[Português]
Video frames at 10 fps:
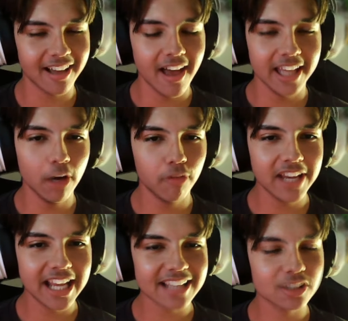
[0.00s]
E eu vi
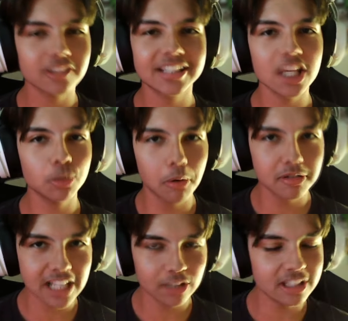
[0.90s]
que é só
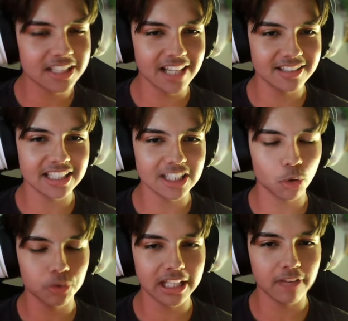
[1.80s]
3% de chance da gente
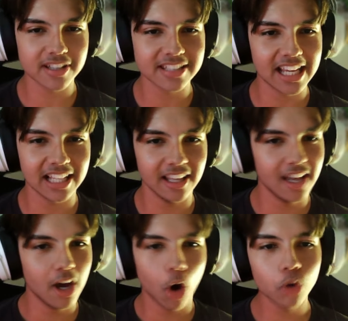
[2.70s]
conseguir fazer ele.
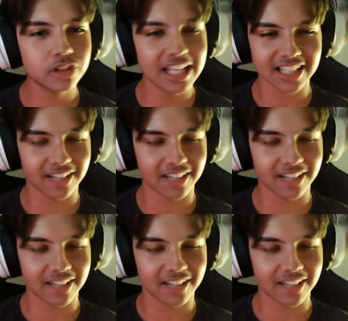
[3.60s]
Ou seja...